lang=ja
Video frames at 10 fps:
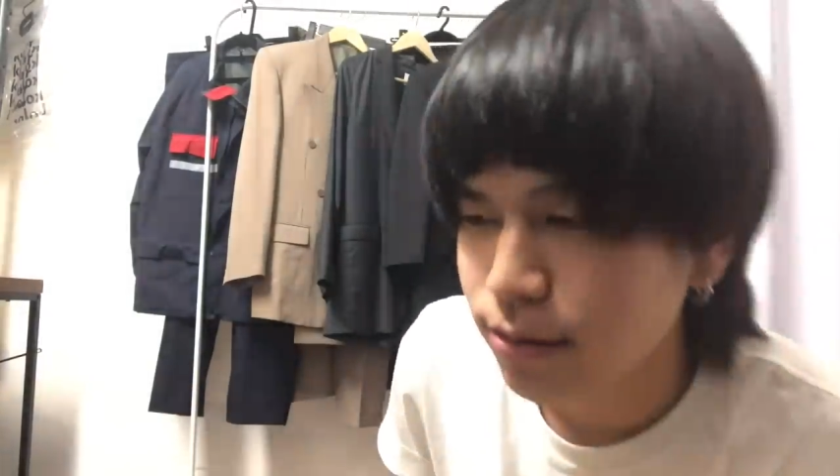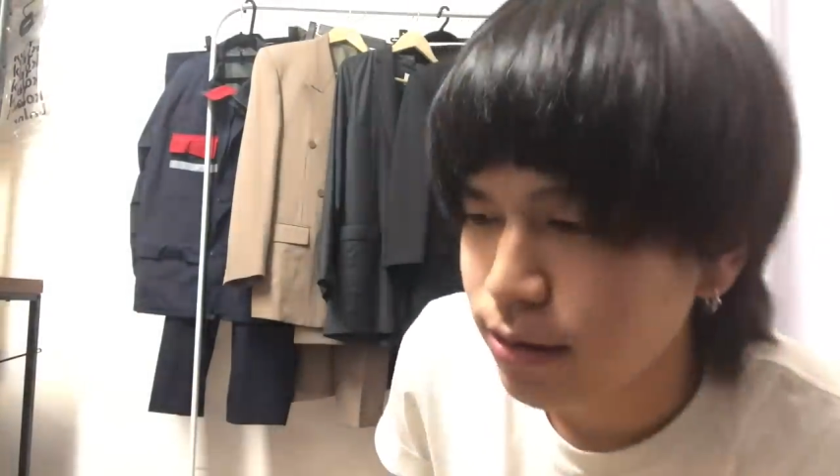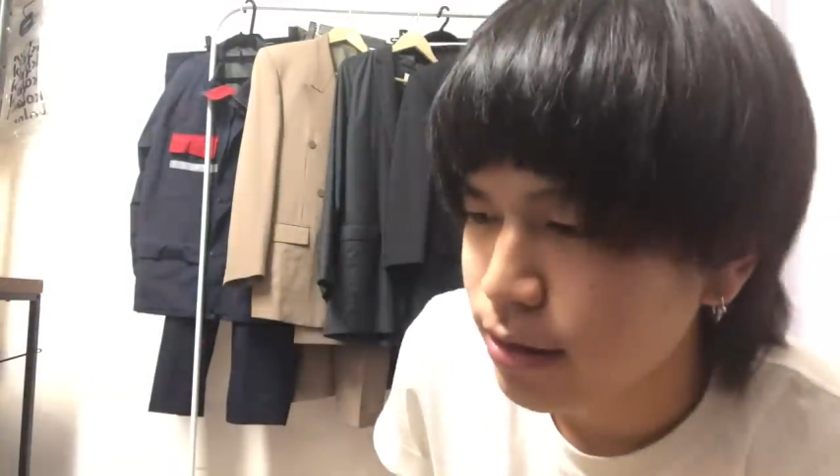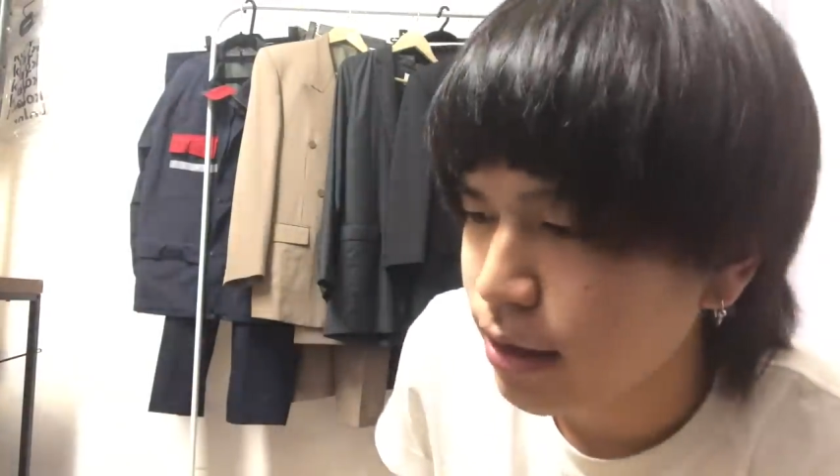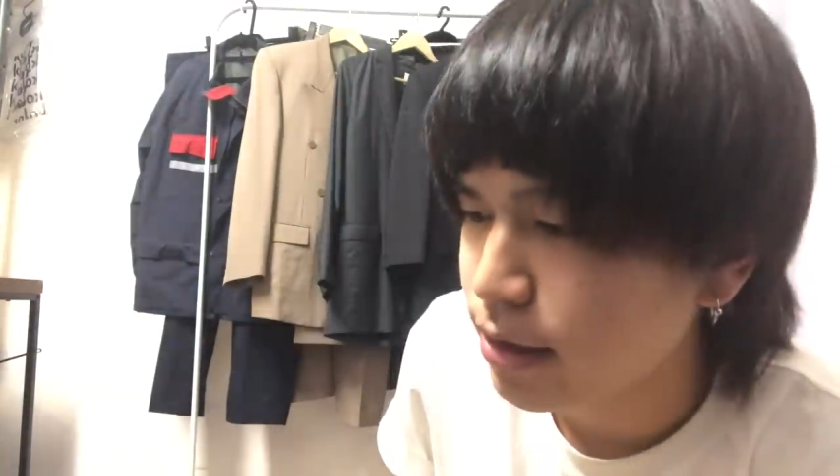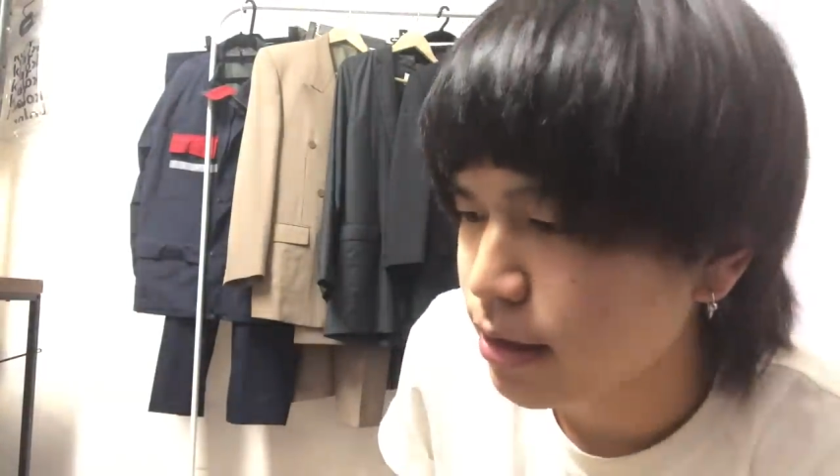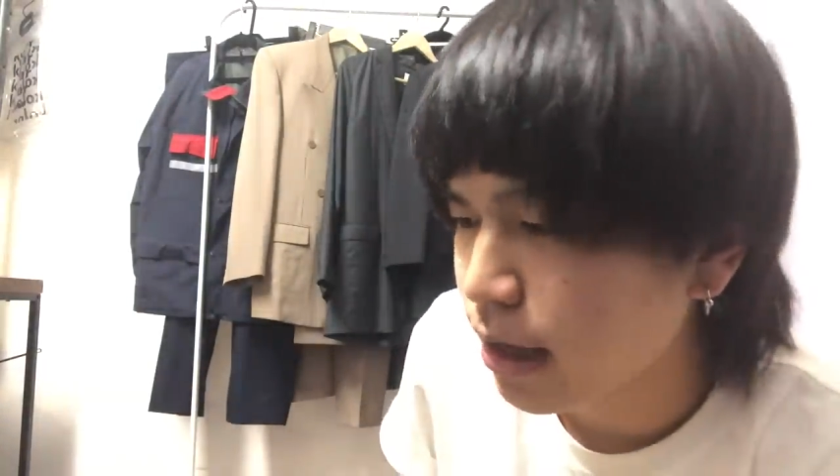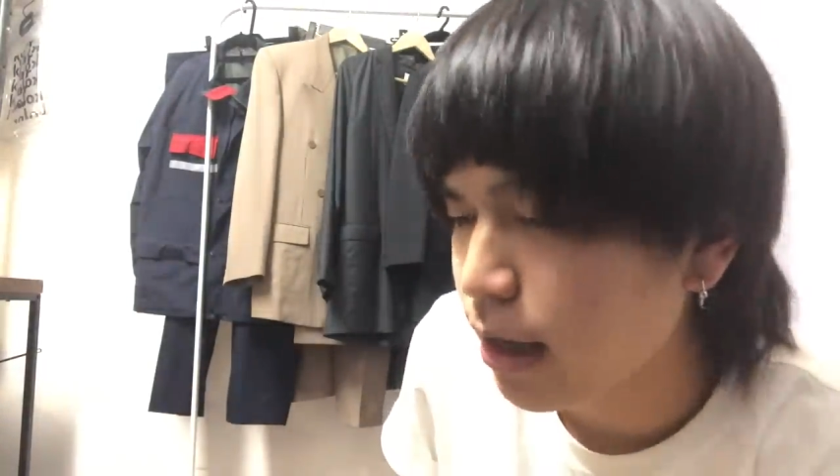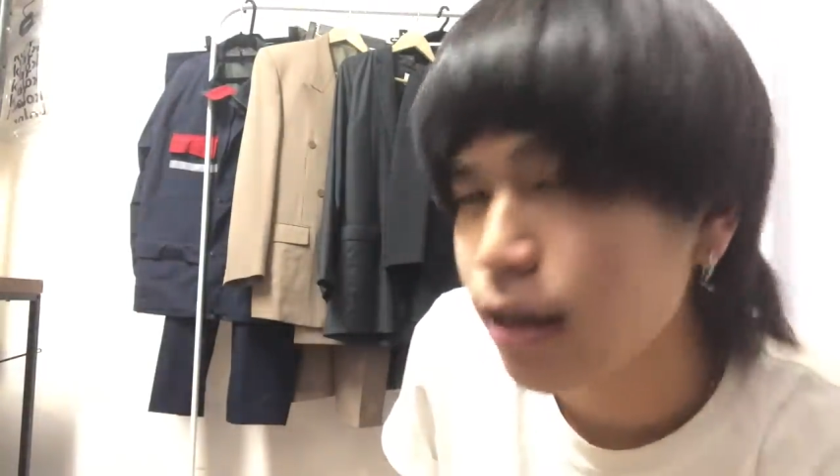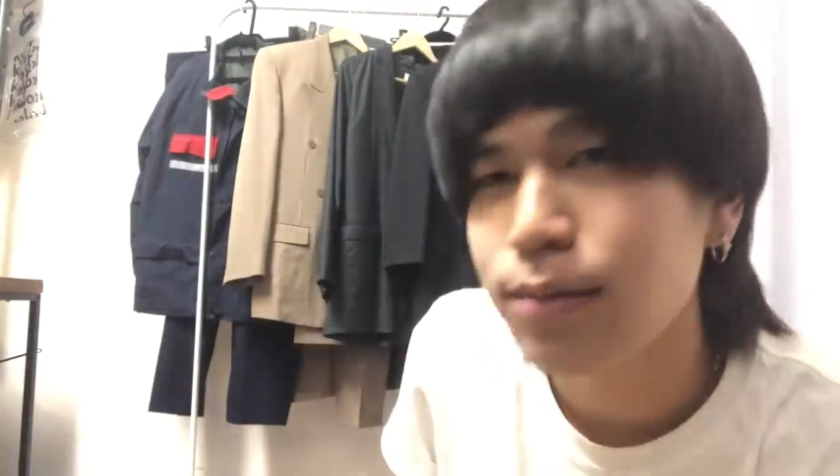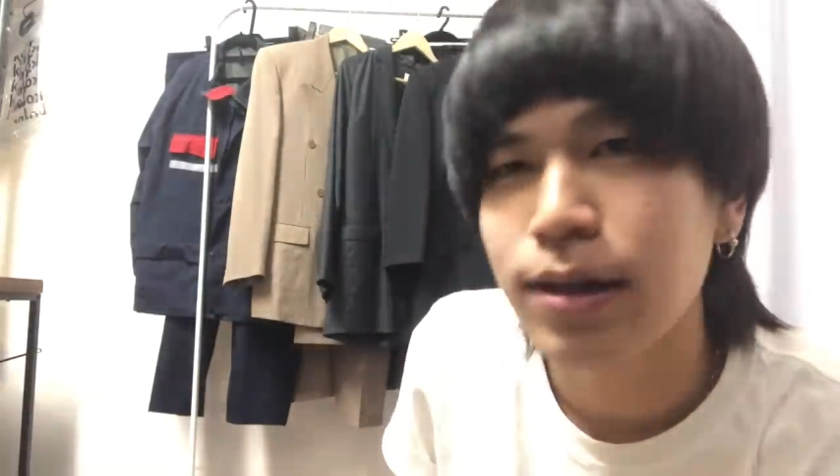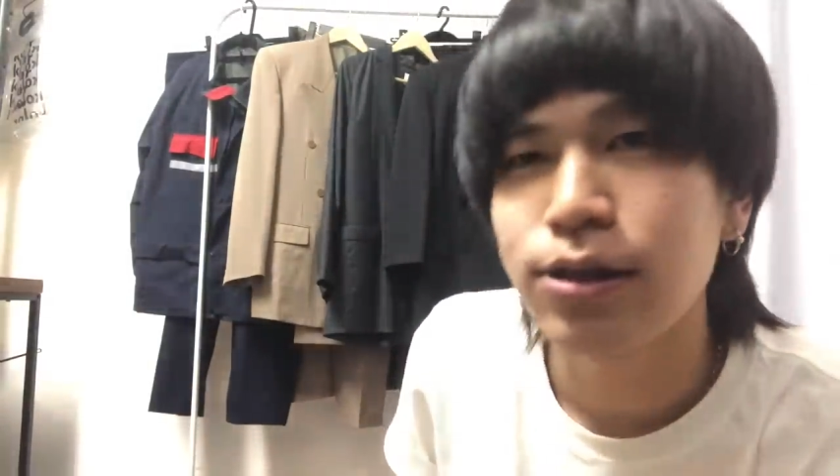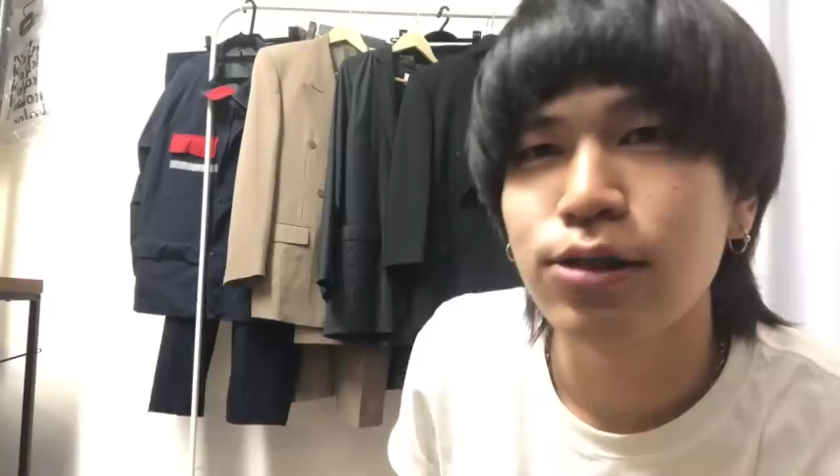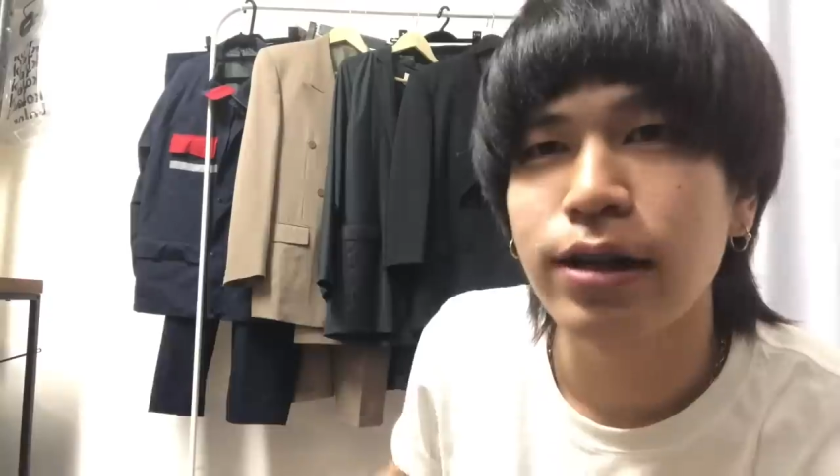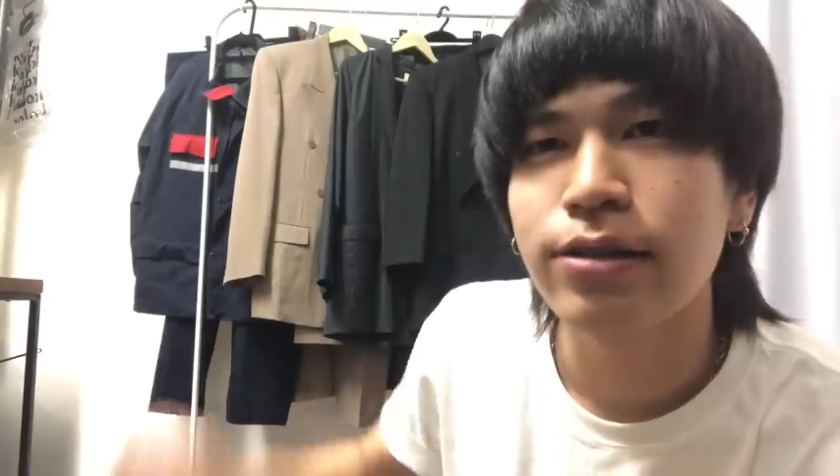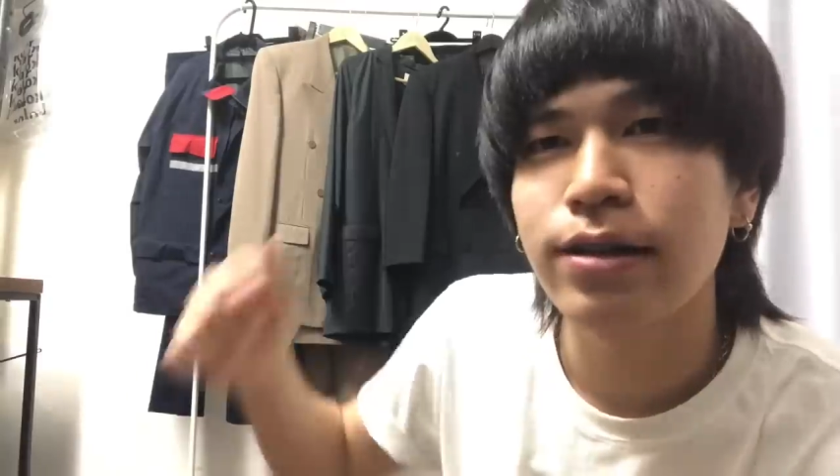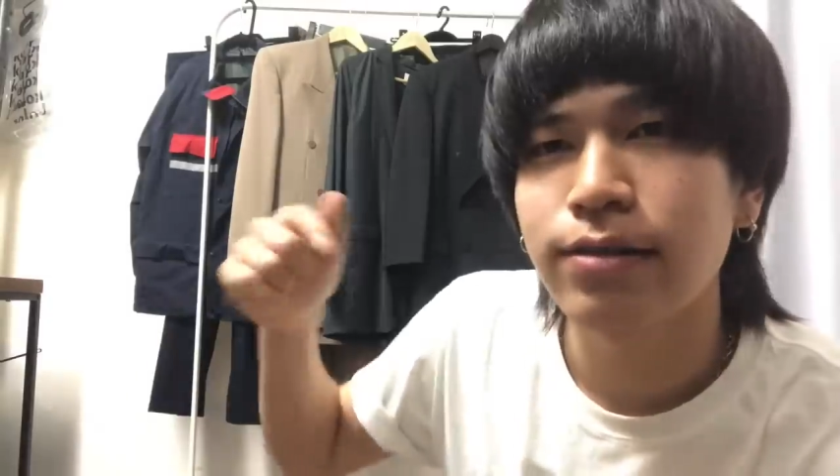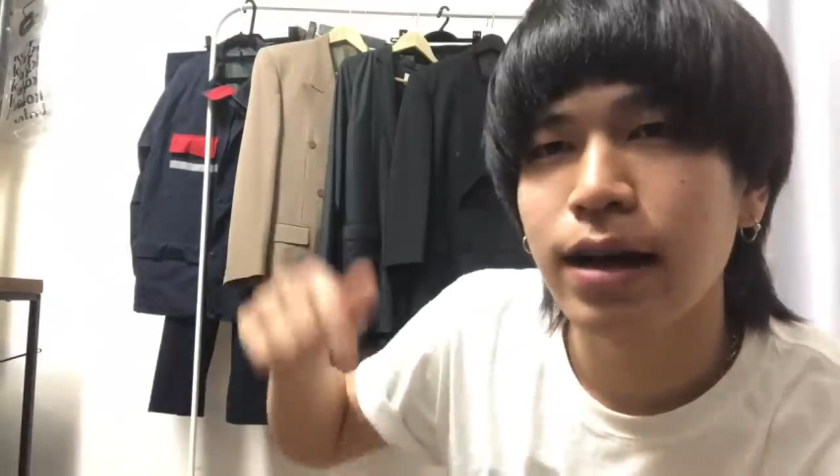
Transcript: るんですがラクマの URL